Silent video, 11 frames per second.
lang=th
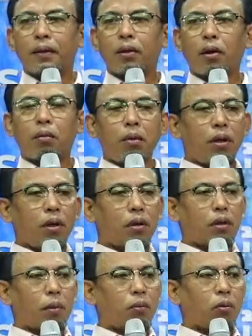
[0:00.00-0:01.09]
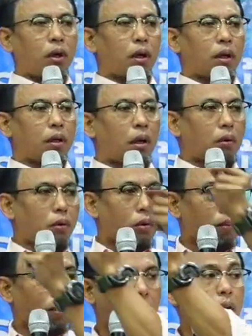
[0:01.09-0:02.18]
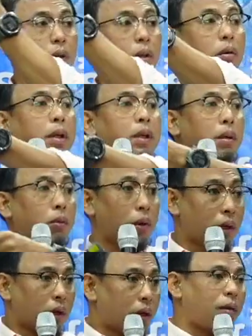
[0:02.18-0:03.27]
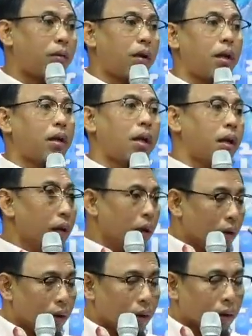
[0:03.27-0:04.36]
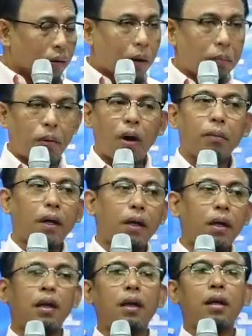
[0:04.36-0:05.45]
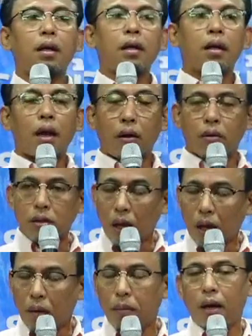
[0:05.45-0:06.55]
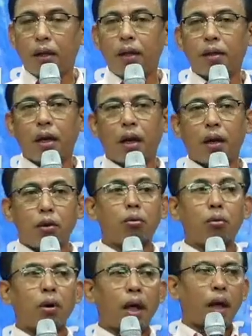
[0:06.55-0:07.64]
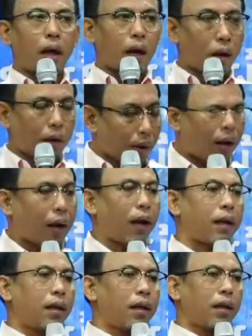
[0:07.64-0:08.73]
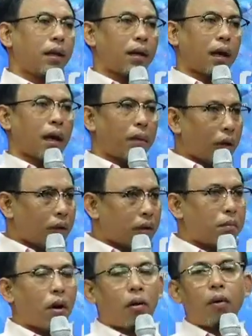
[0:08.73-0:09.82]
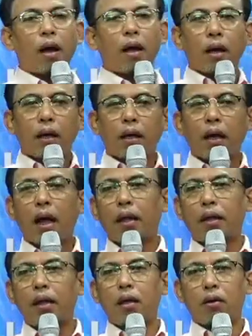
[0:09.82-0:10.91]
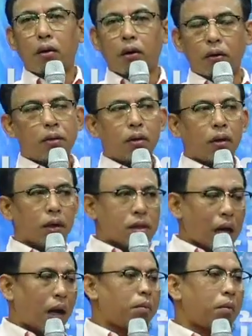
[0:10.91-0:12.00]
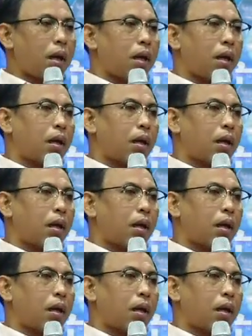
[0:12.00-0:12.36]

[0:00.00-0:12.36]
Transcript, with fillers: ต้องมีจำนวนเงินเท่านู้นไหมต้องมีจำนวนเงินเท่านี้หรือความพร้อมในที่นี้คือเราสามารถที่จะดูแลเขาได้นะครับเดี๋ยวจะบอกว่าหน้าที่ของสามี